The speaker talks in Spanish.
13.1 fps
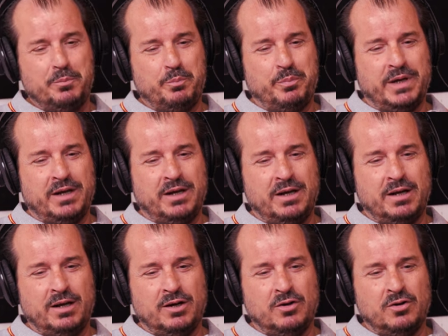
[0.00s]

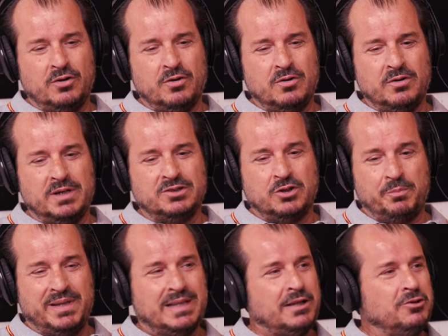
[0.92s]
pero estoy
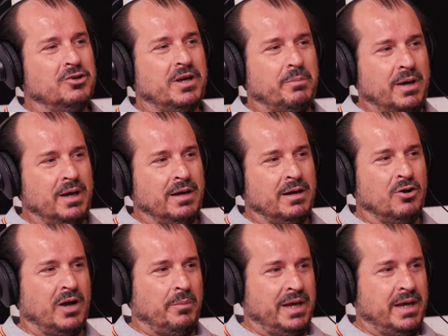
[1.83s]
pintando lo que me,
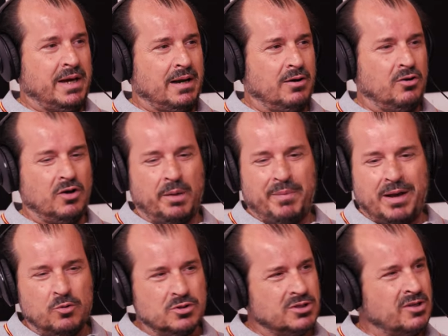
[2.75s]
lo que me llena, lo que me ha
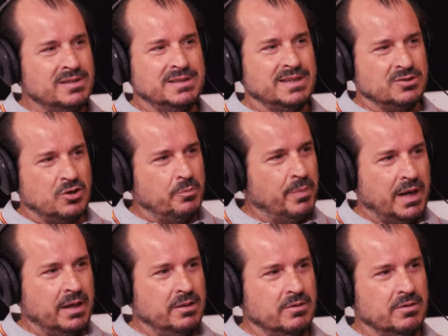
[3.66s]
gustado desde que soy
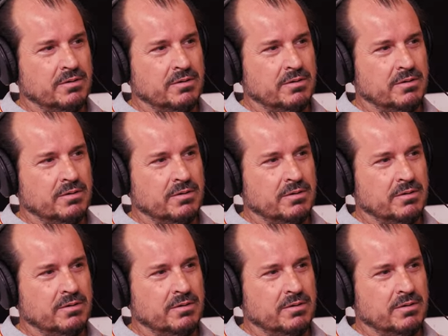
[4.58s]
pequeño.